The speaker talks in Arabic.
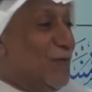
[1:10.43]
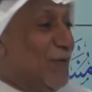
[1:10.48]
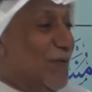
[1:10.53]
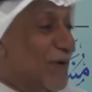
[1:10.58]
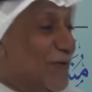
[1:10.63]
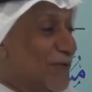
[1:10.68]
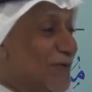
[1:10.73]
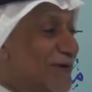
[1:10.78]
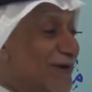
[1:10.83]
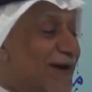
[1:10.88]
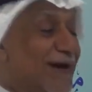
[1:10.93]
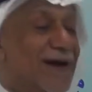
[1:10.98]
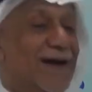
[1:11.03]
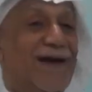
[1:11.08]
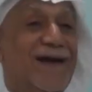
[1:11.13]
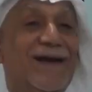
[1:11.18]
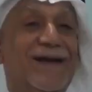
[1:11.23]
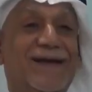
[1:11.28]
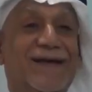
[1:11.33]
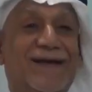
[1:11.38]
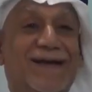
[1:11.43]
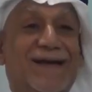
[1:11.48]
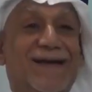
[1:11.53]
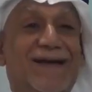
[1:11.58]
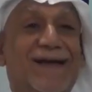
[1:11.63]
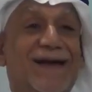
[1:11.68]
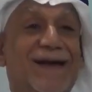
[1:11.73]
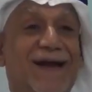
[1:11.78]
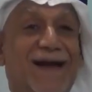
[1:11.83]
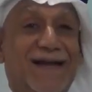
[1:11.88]
وكنا
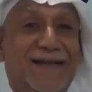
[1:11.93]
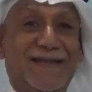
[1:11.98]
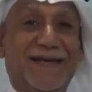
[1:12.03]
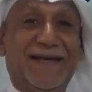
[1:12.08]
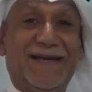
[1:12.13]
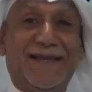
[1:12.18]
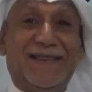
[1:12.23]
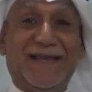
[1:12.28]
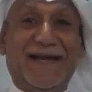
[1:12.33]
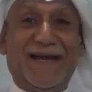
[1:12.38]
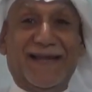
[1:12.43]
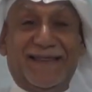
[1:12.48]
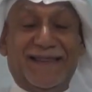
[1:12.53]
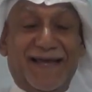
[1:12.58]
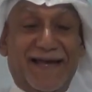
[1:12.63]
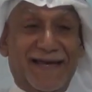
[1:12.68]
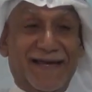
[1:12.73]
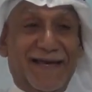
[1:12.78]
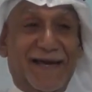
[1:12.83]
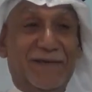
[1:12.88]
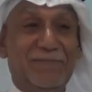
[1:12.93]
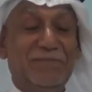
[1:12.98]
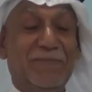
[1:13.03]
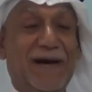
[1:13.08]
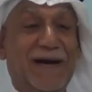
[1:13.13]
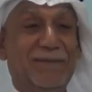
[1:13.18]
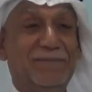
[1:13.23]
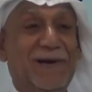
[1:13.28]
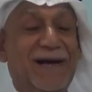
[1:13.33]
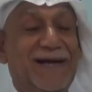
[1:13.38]
قضينا ثلاثة أيام
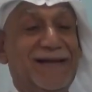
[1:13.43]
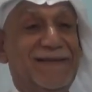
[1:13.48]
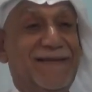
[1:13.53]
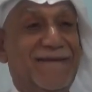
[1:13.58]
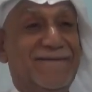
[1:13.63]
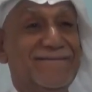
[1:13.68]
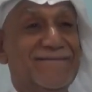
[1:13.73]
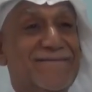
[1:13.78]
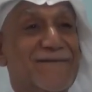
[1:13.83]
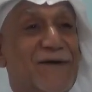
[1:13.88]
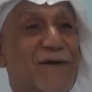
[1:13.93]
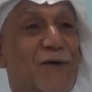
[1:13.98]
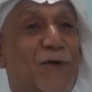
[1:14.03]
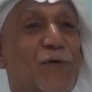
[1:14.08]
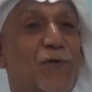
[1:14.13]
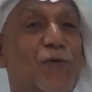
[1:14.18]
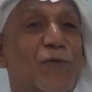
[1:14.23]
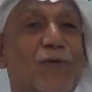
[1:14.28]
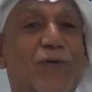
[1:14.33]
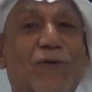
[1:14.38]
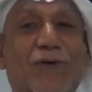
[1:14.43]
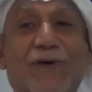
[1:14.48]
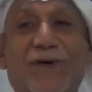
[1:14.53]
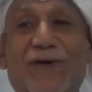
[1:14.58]
مع بعض ما يبي